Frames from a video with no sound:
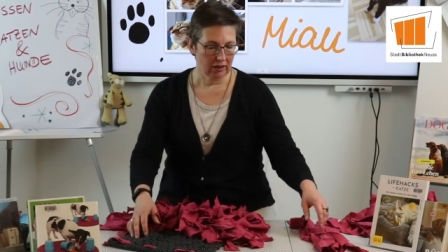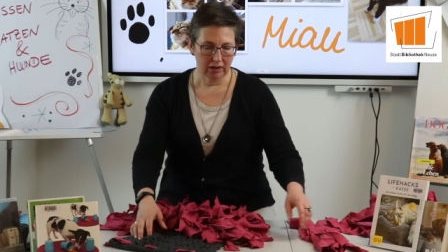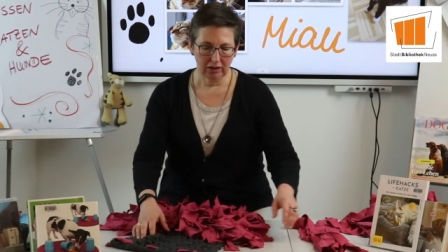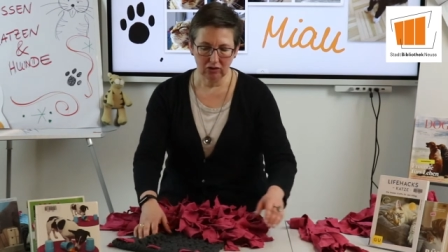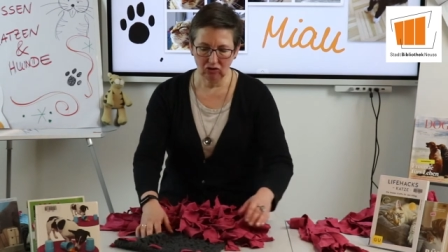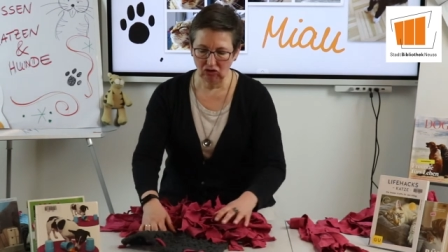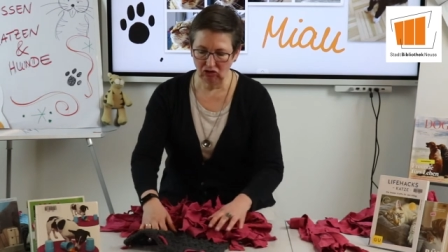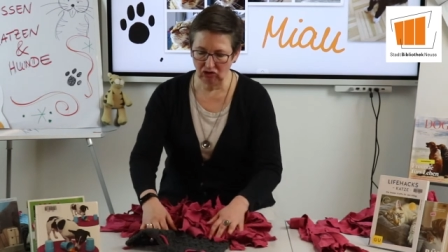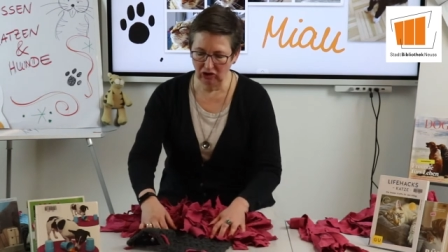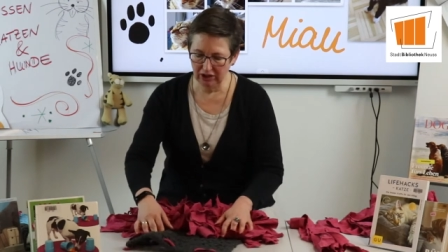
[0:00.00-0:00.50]

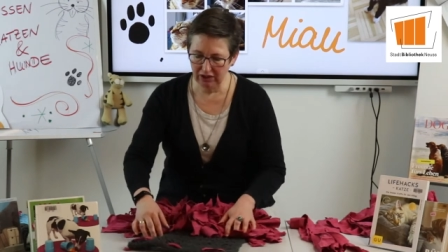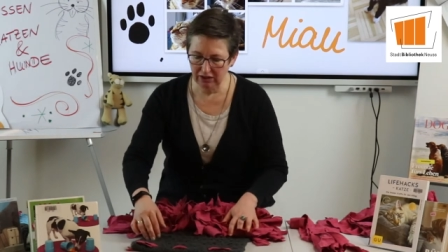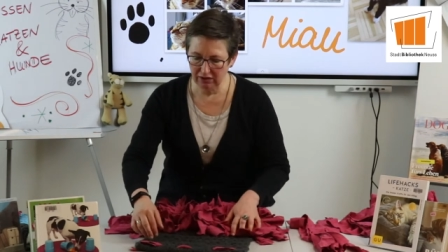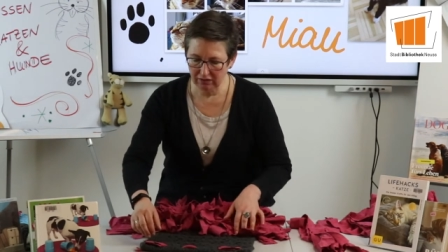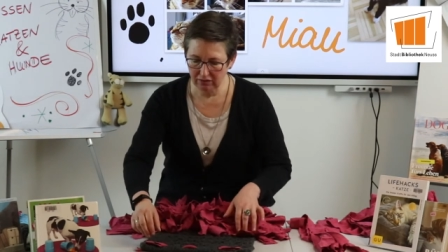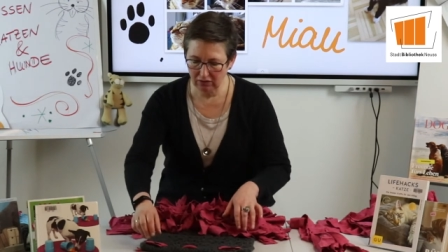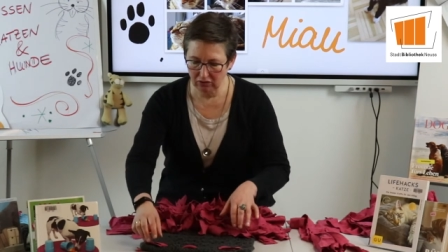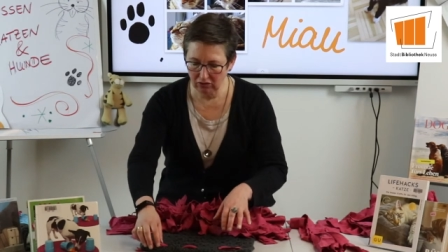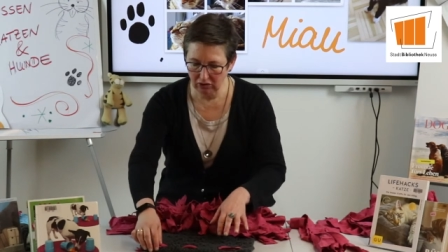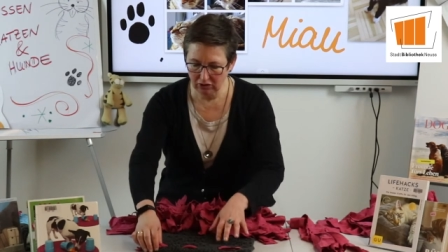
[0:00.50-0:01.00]
ihr
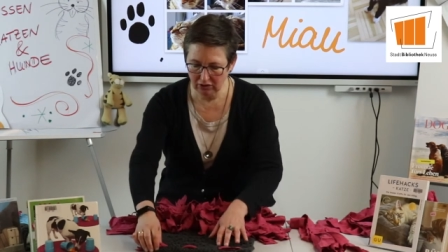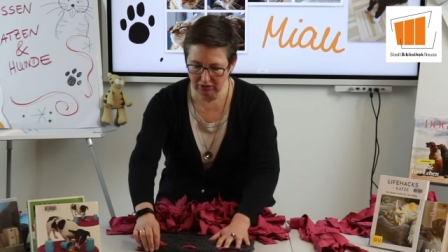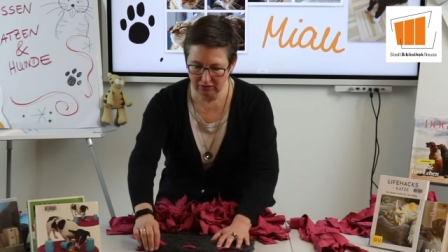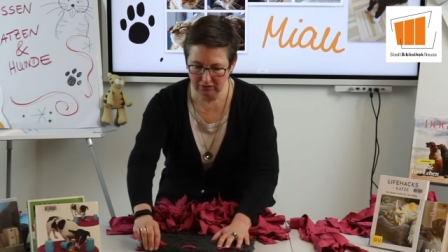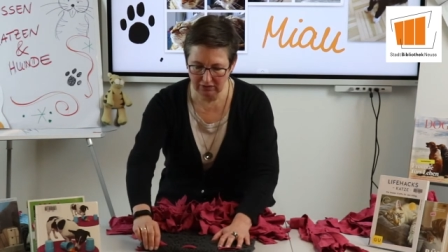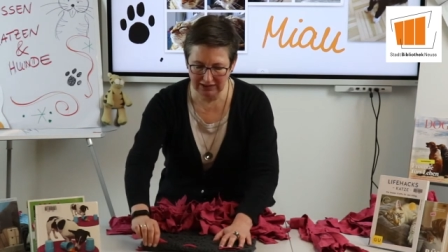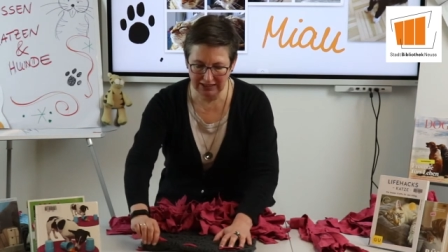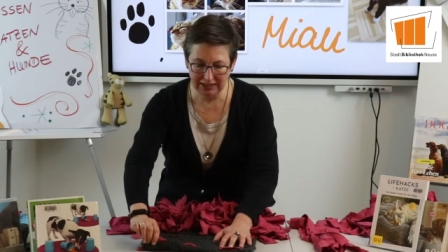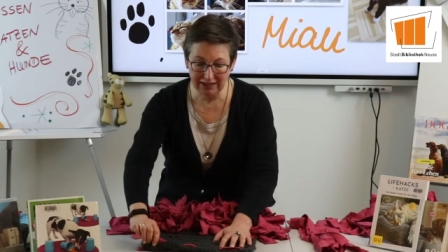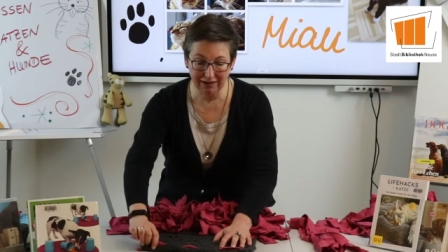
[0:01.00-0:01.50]
schneidet
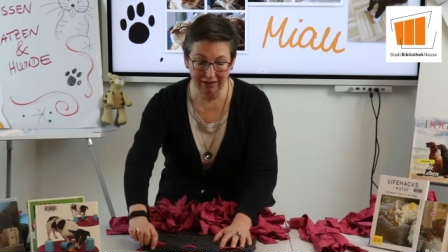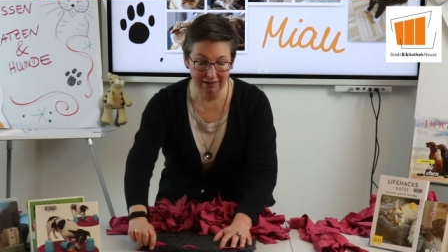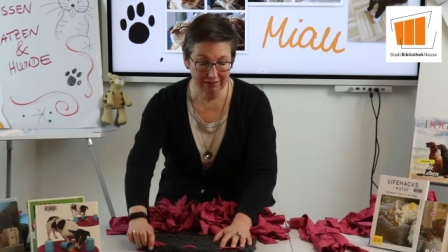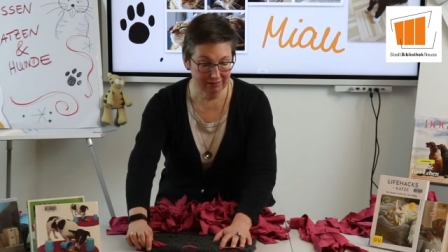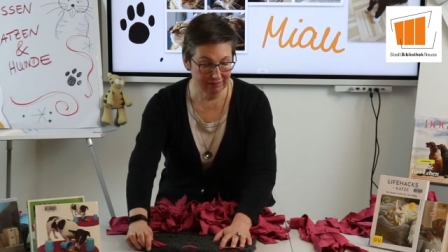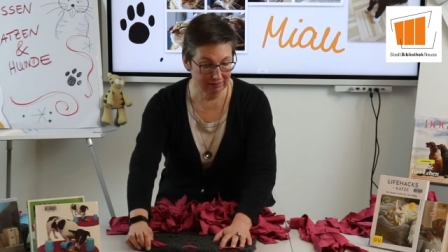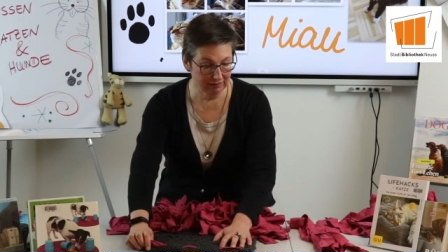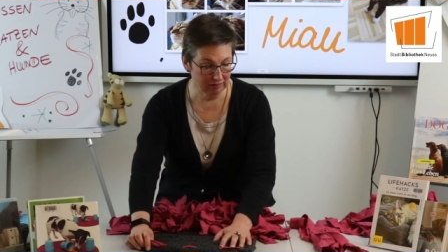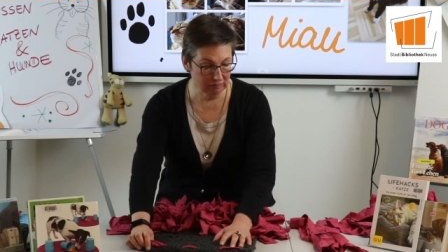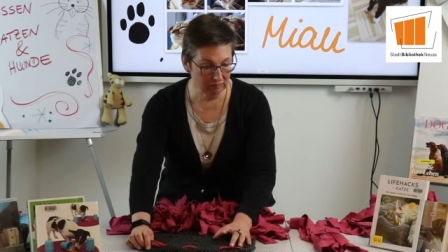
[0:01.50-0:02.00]
euch, je
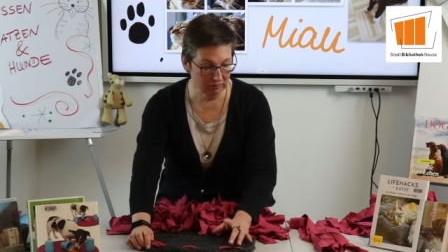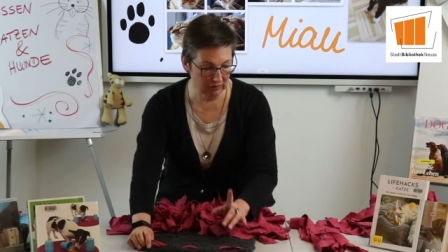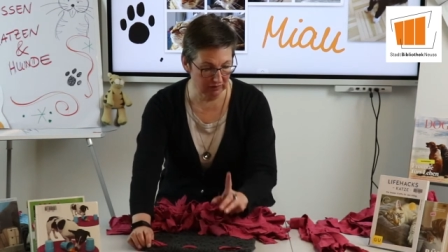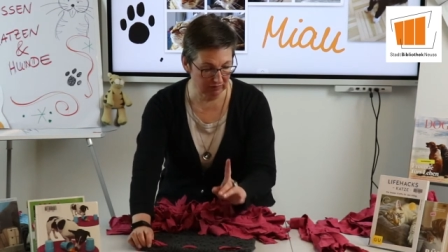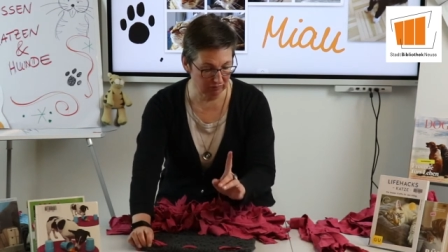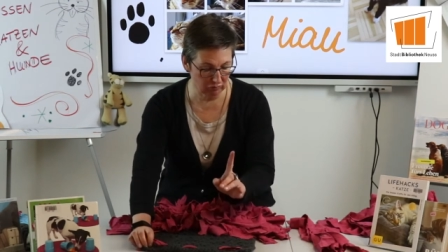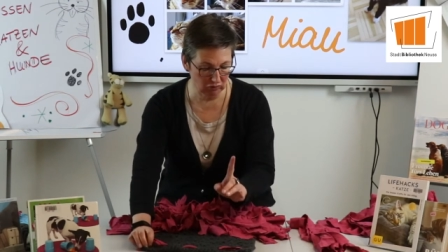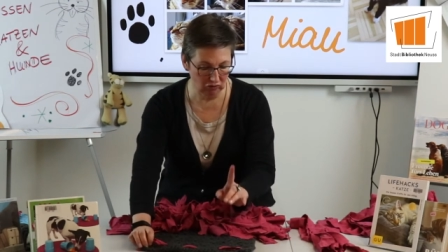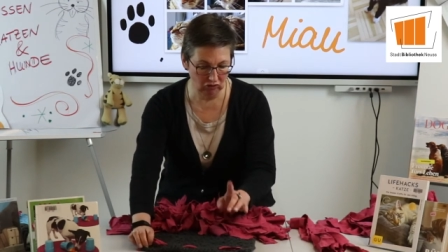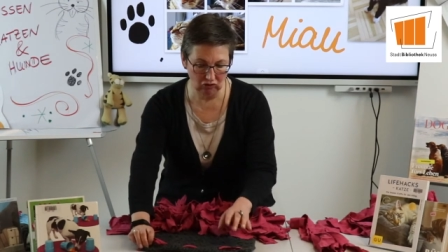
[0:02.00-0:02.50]
nachdem,
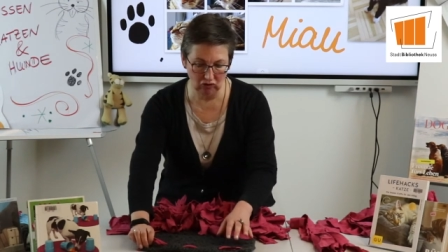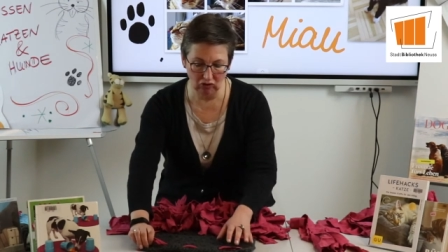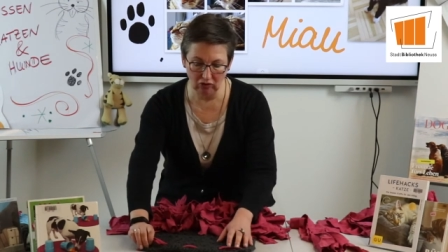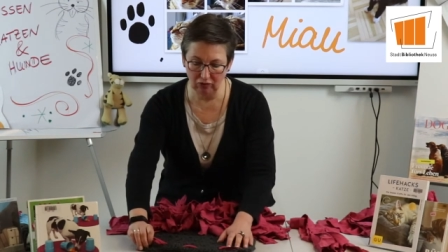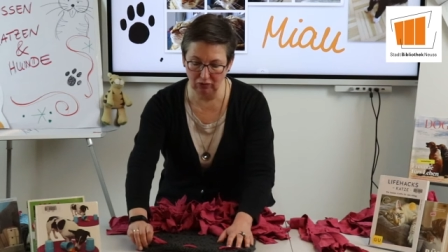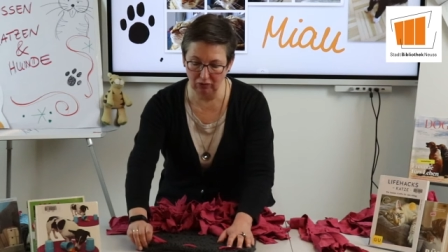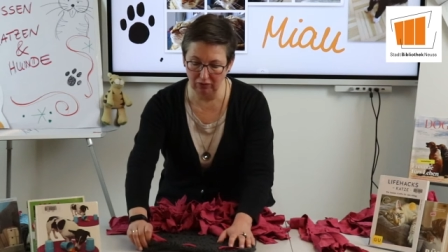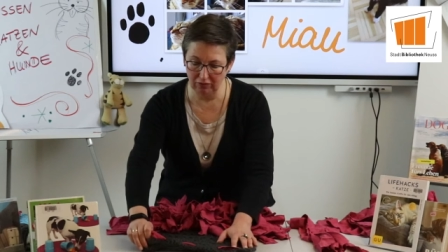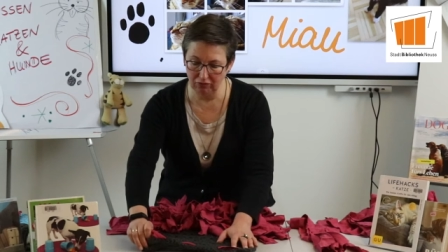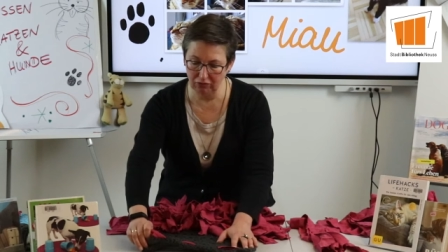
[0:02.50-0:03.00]
das muss ich noch
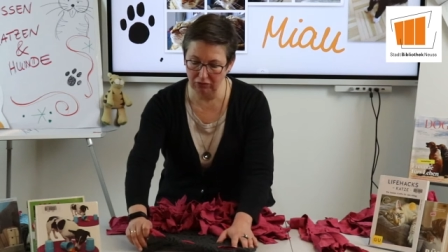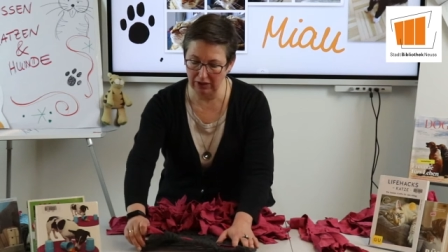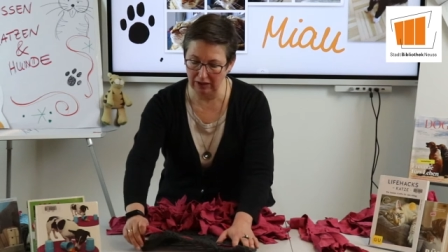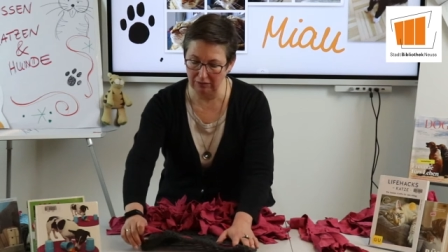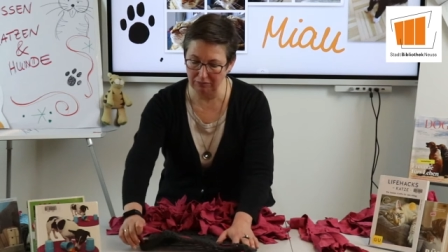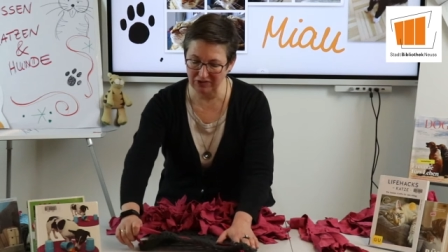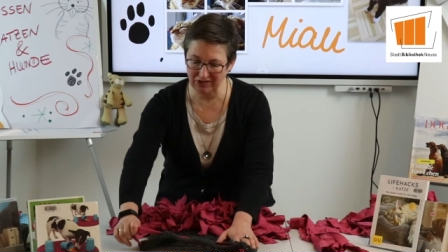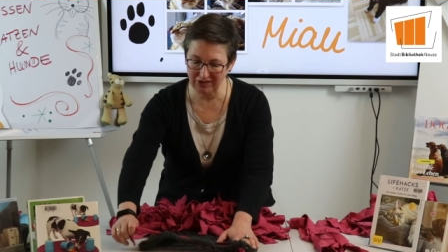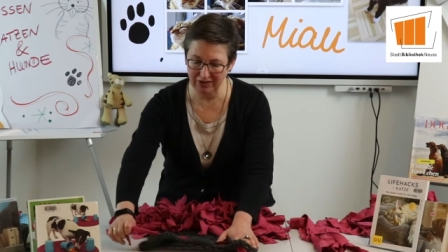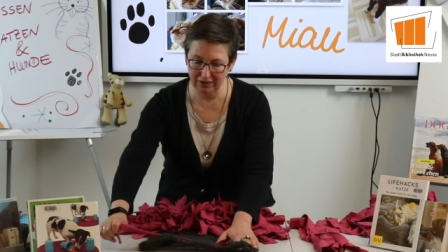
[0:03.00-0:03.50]
vor,
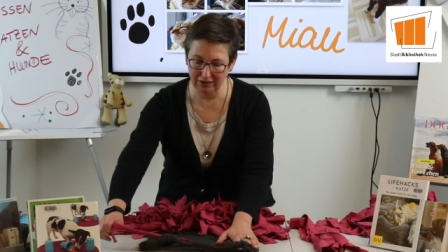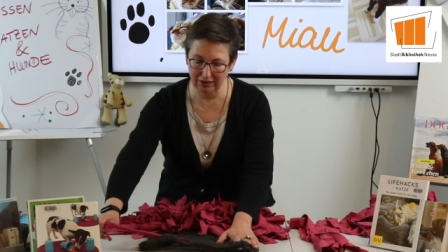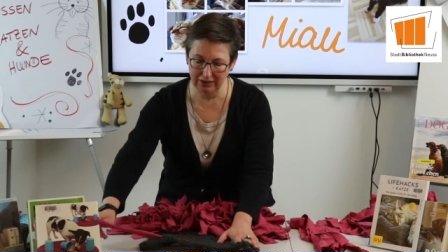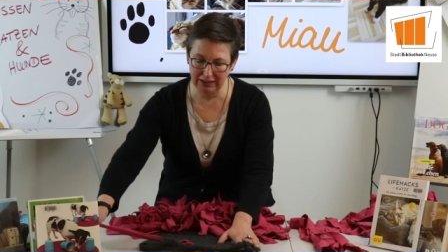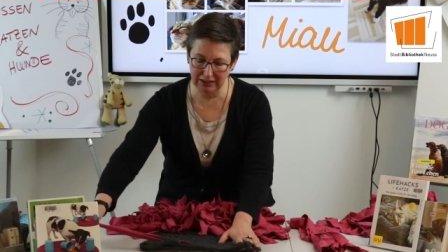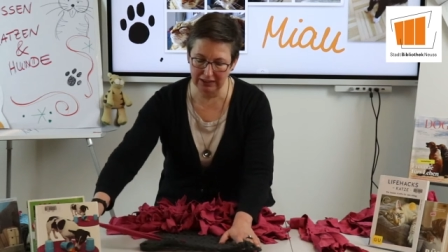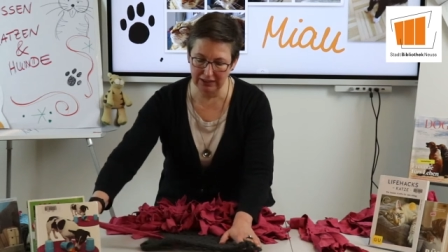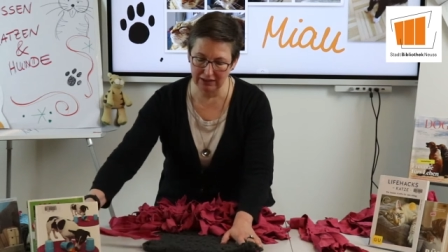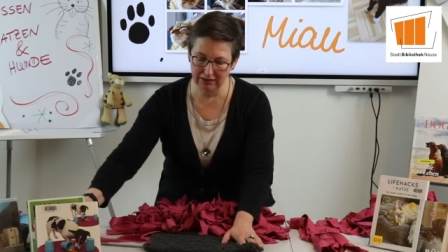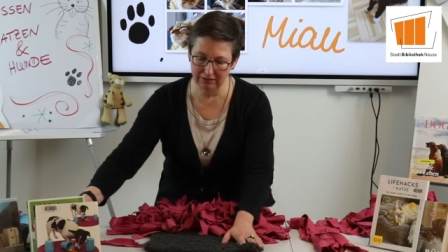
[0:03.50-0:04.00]
vorab sagen,
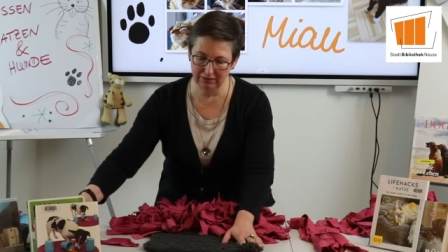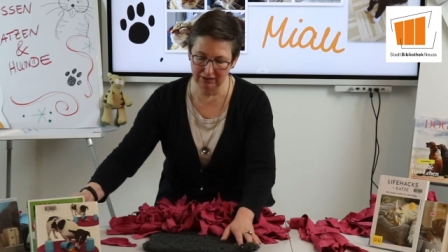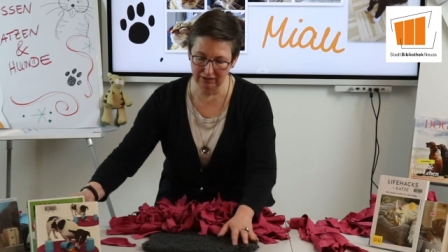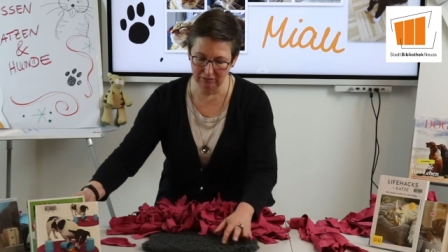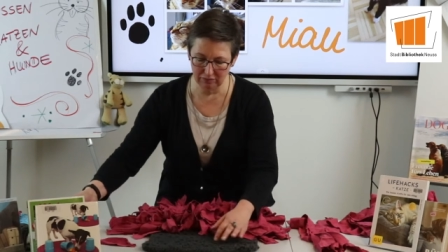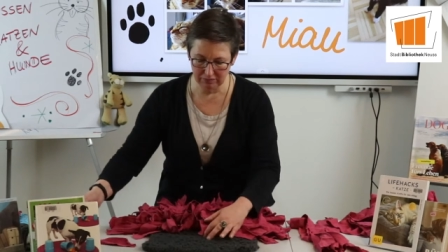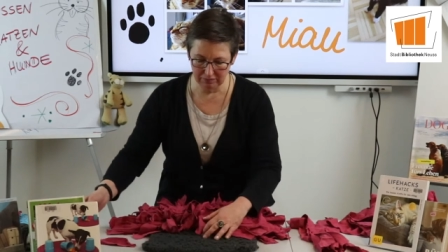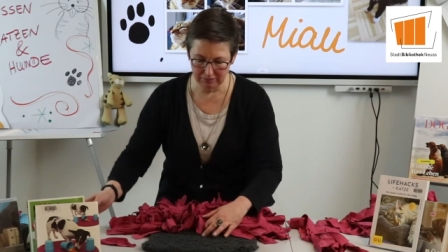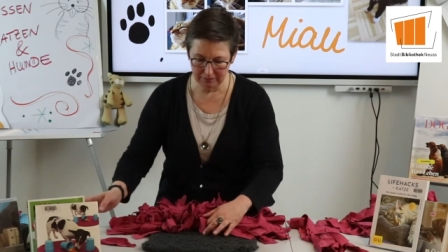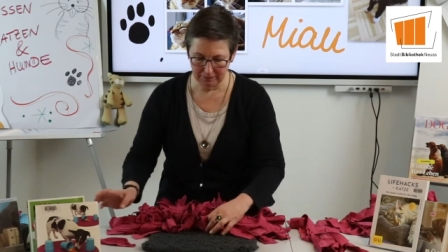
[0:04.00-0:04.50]
je nachdem,